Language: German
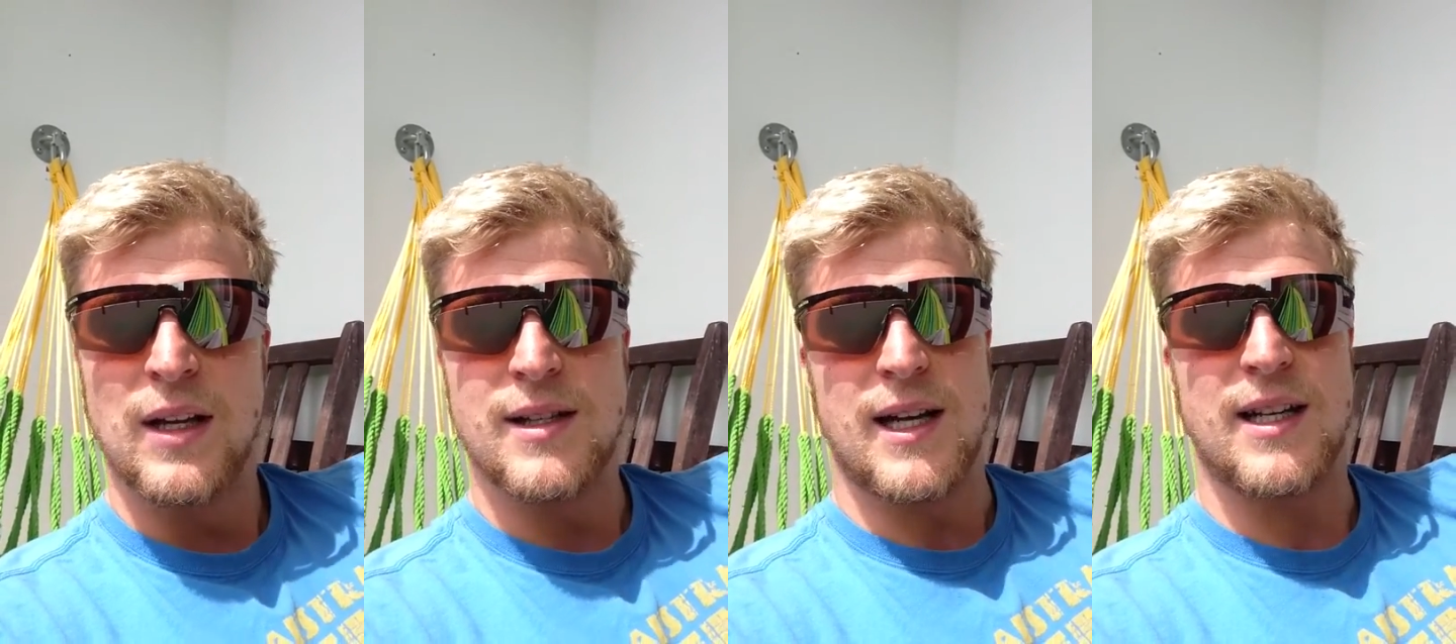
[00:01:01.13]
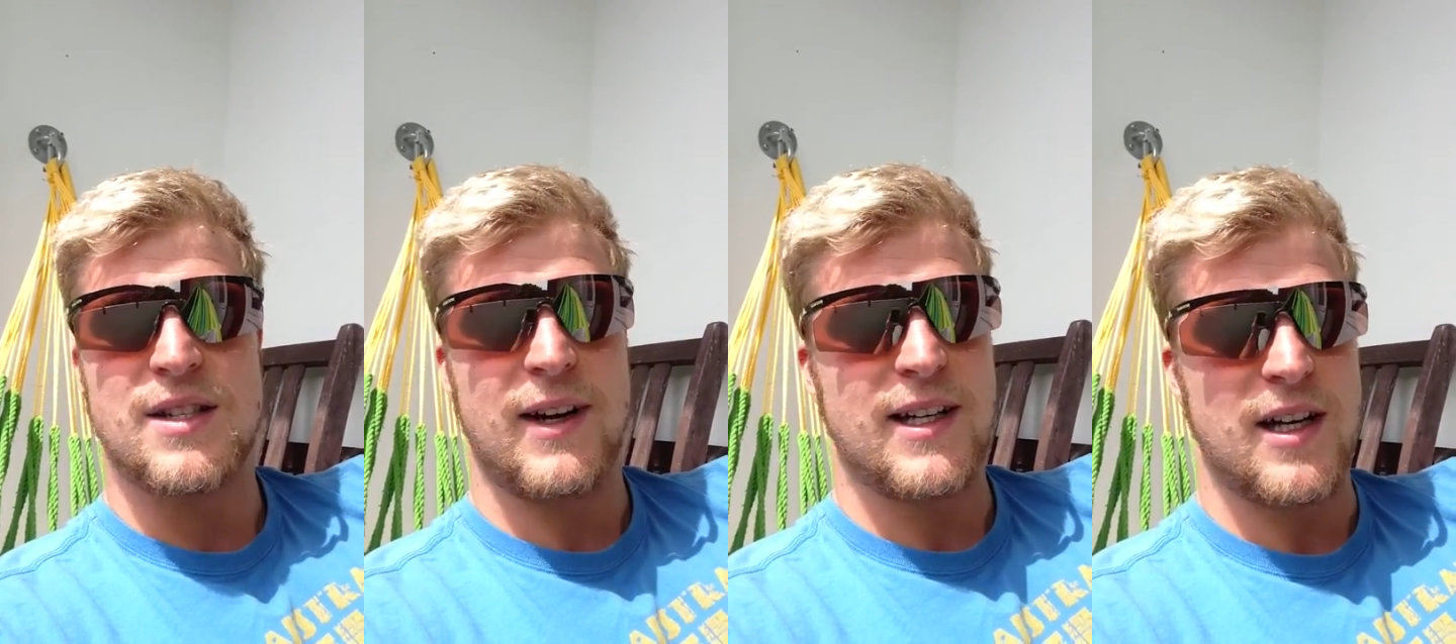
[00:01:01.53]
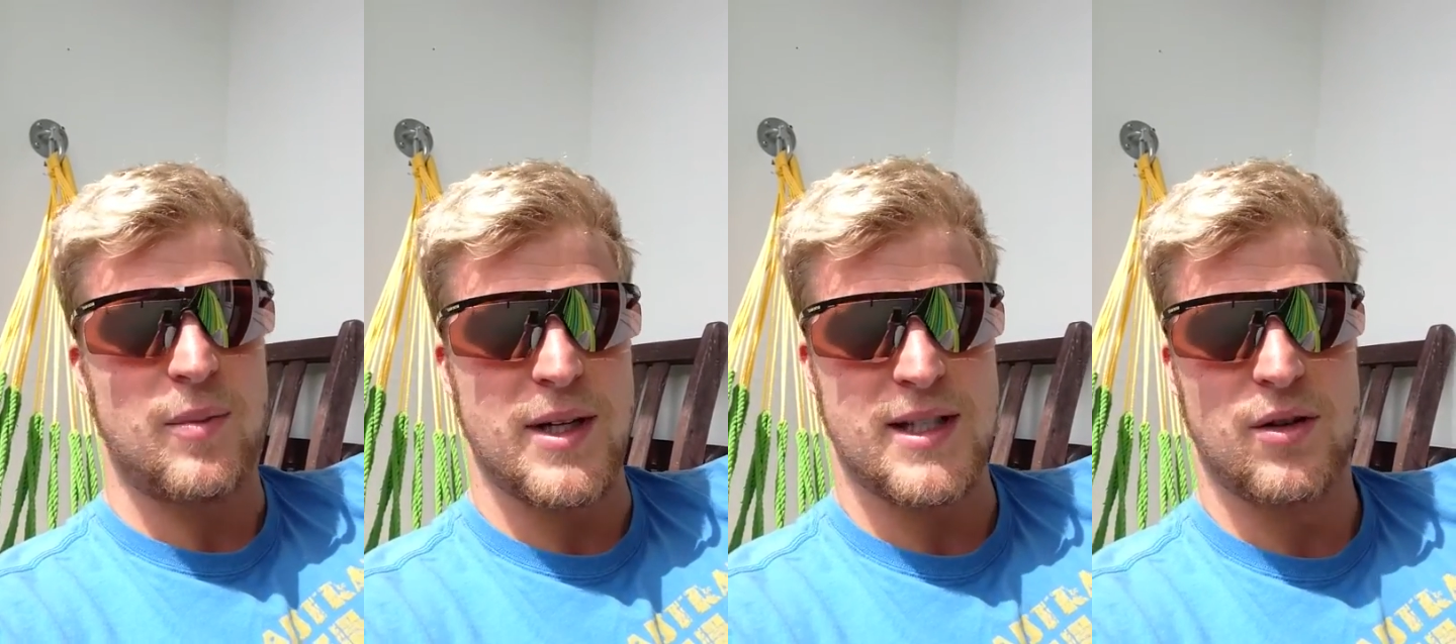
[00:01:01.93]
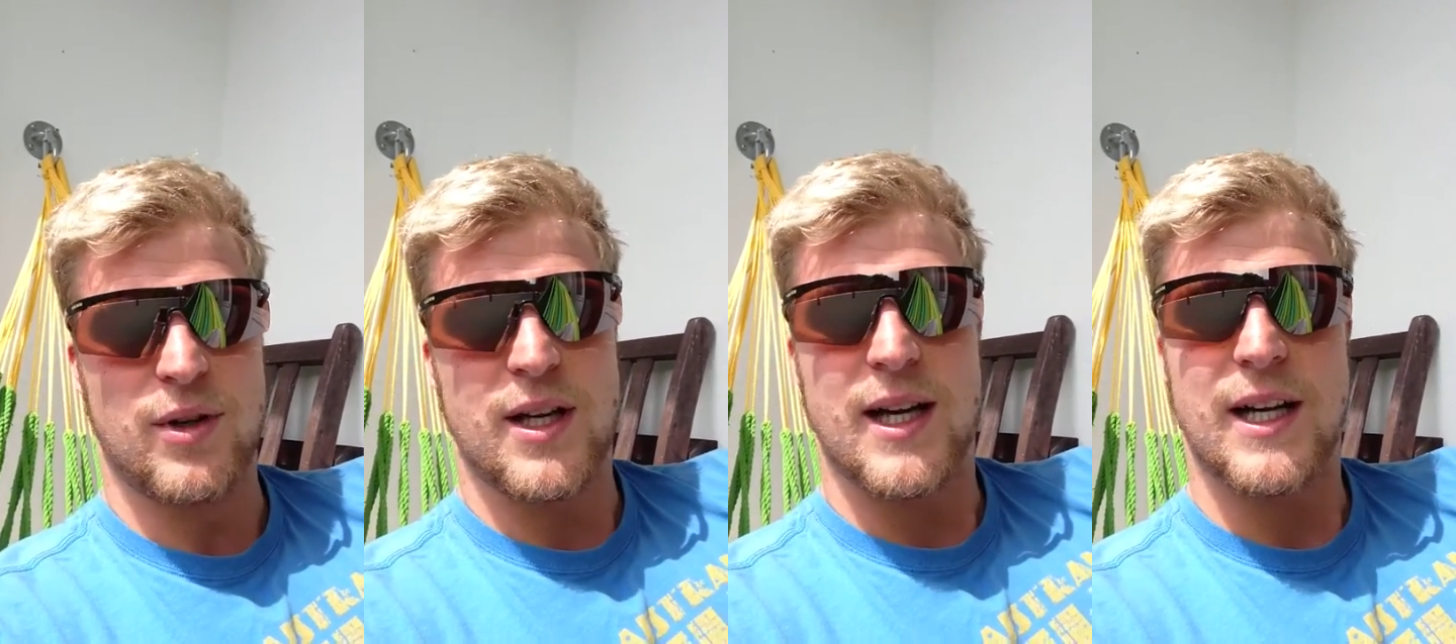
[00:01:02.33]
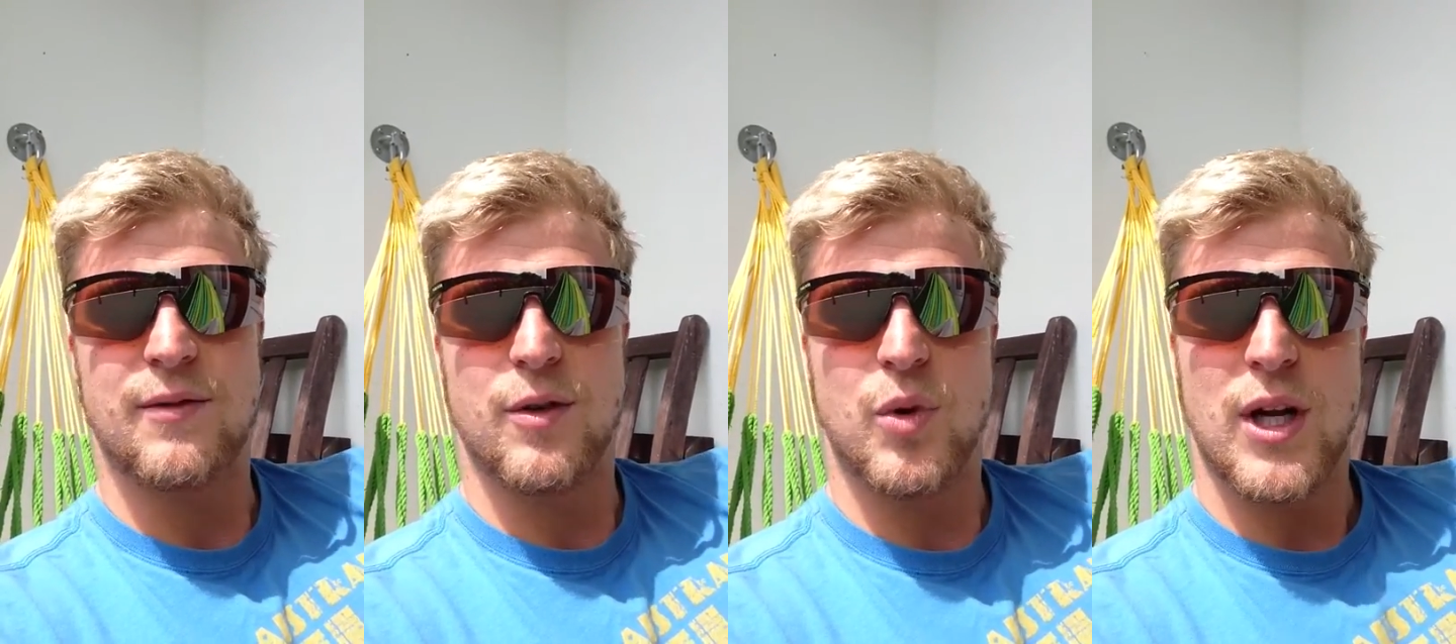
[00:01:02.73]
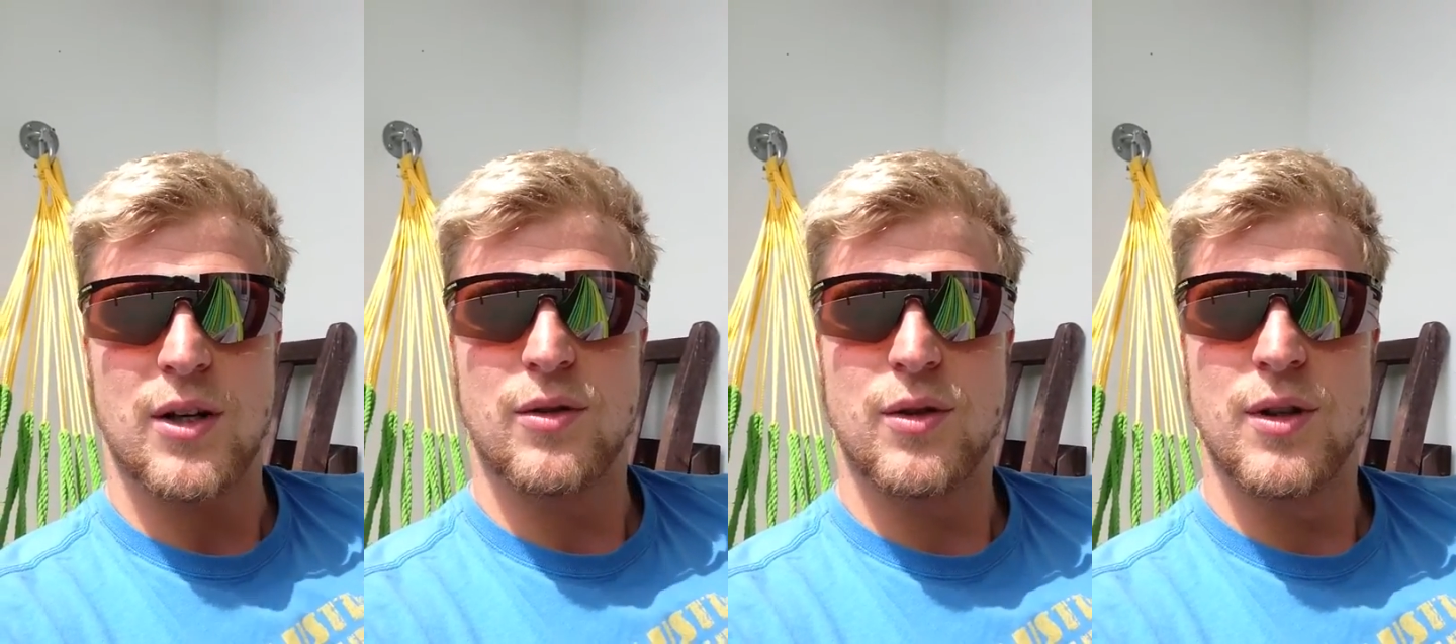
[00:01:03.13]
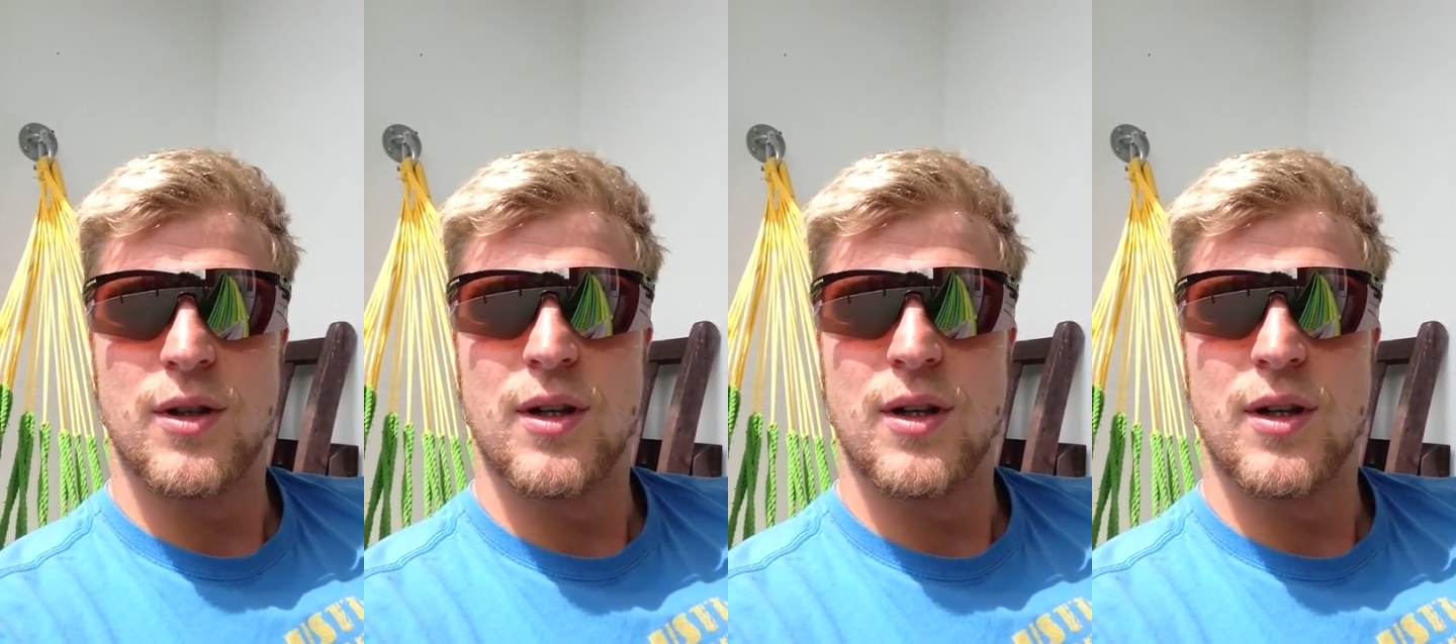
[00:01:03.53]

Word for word: Dann geht es weiter nach Barcelona direkt von Monaco.